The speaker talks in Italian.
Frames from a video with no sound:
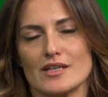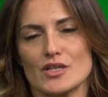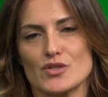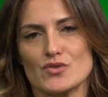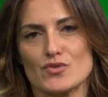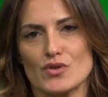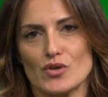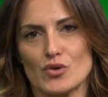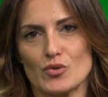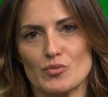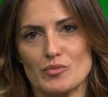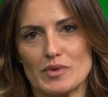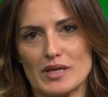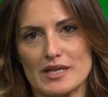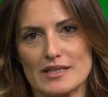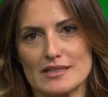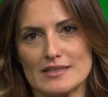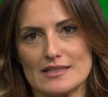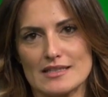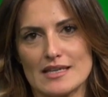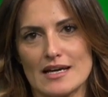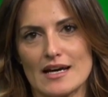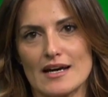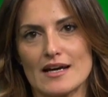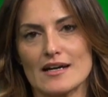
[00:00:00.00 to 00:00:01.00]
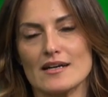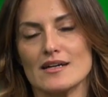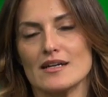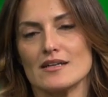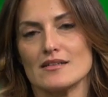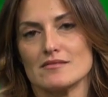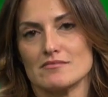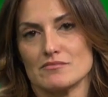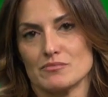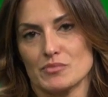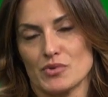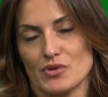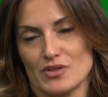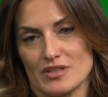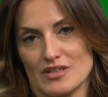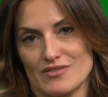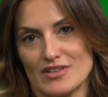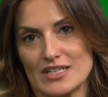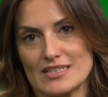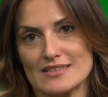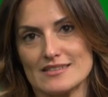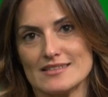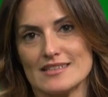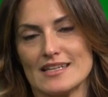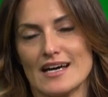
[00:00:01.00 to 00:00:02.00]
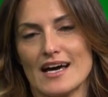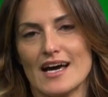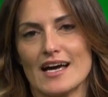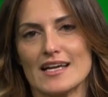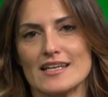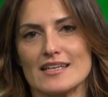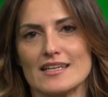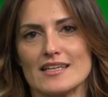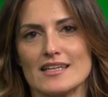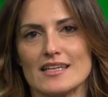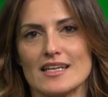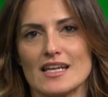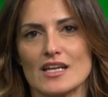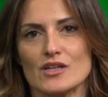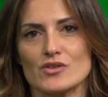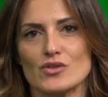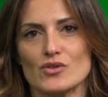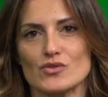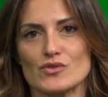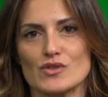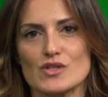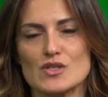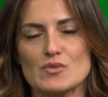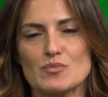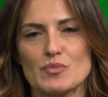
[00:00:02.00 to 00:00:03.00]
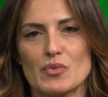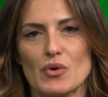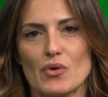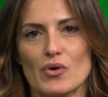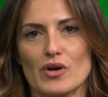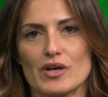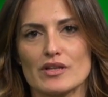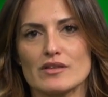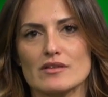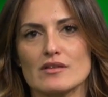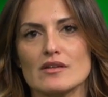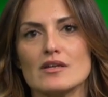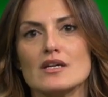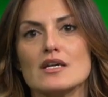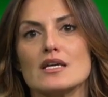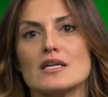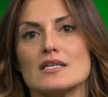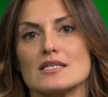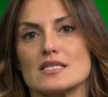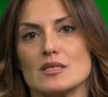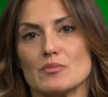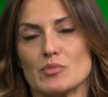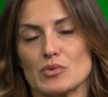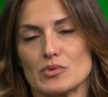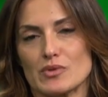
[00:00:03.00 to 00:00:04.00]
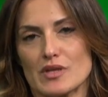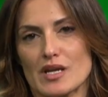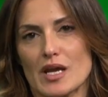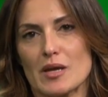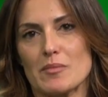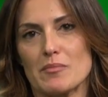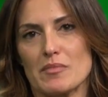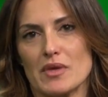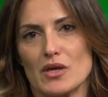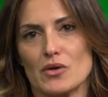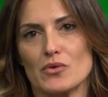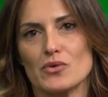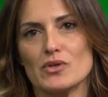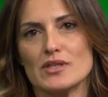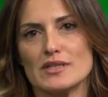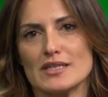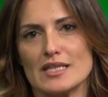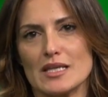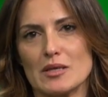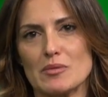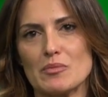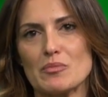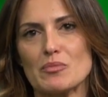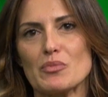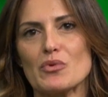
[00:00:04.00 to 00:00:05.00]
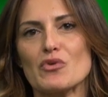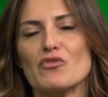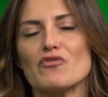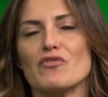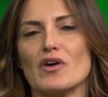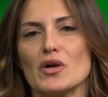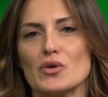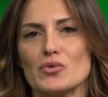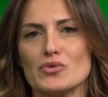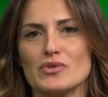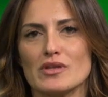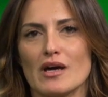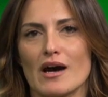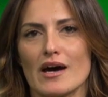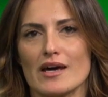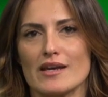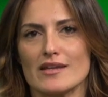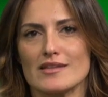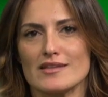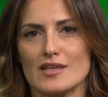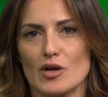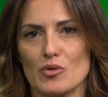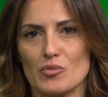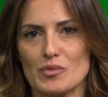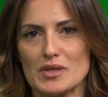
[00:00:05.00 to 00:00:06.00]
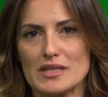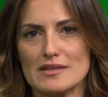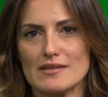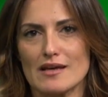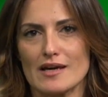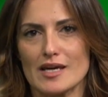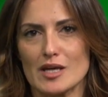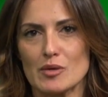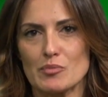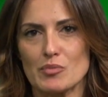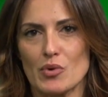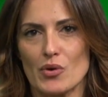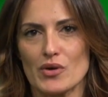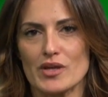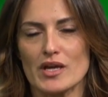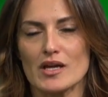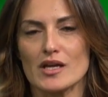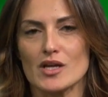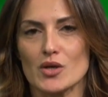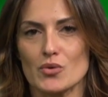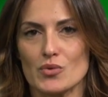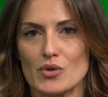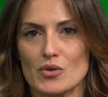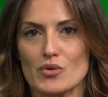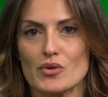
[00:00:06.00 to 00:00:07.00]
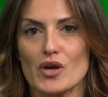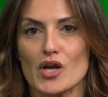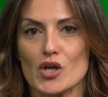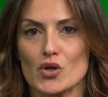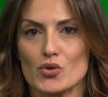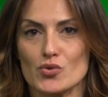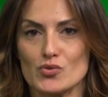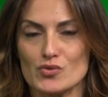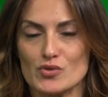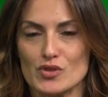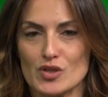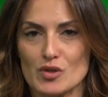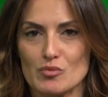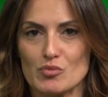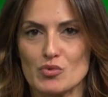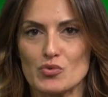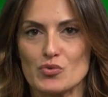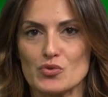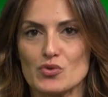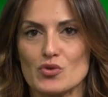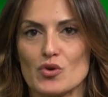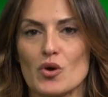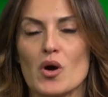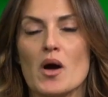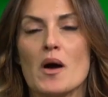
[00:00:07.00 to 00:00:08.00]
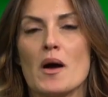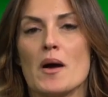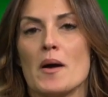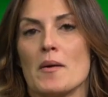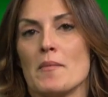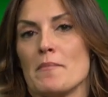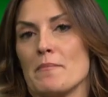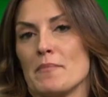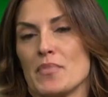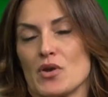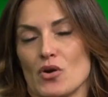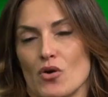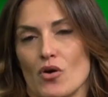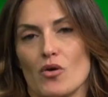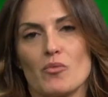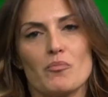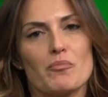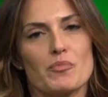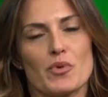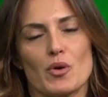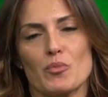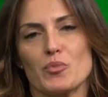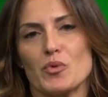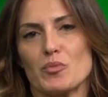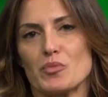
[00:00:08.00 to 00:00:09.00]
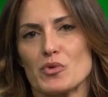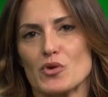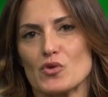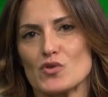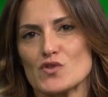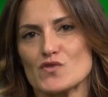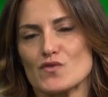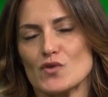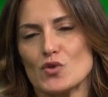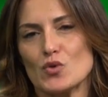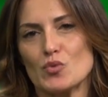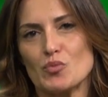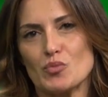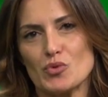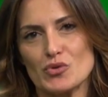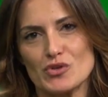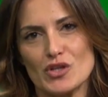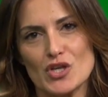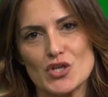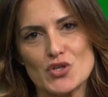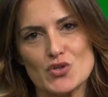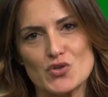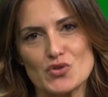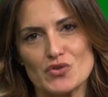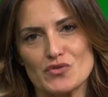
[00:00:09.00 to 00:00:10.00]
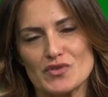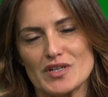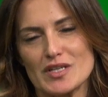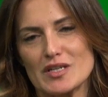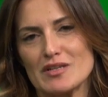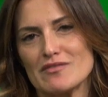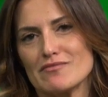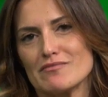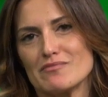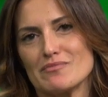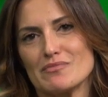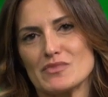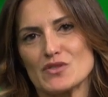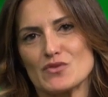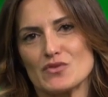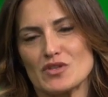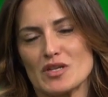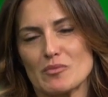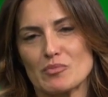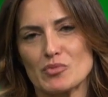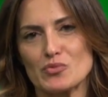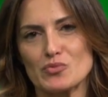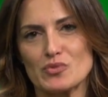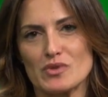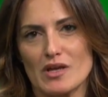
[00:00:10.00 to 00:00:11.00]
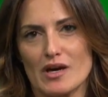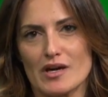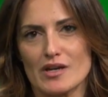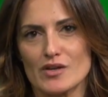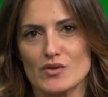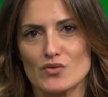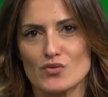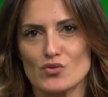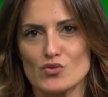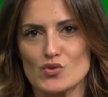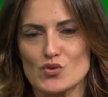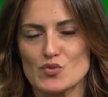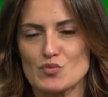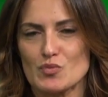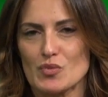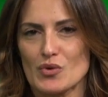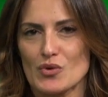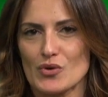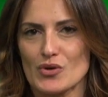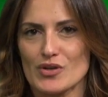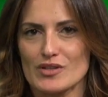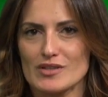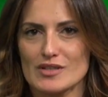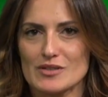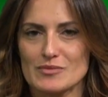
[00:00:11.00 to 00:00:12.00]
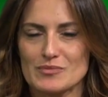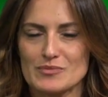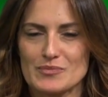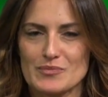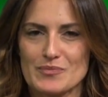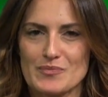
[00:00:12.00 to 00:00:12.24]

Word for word: Regione Lombardia porta avanti da anni la dote sport, si potrebbe col tempo valutare di aumentare poi anche quello che è il contributo, però proprio per lo sviluppo dei giovani bisogna puntare sullo sport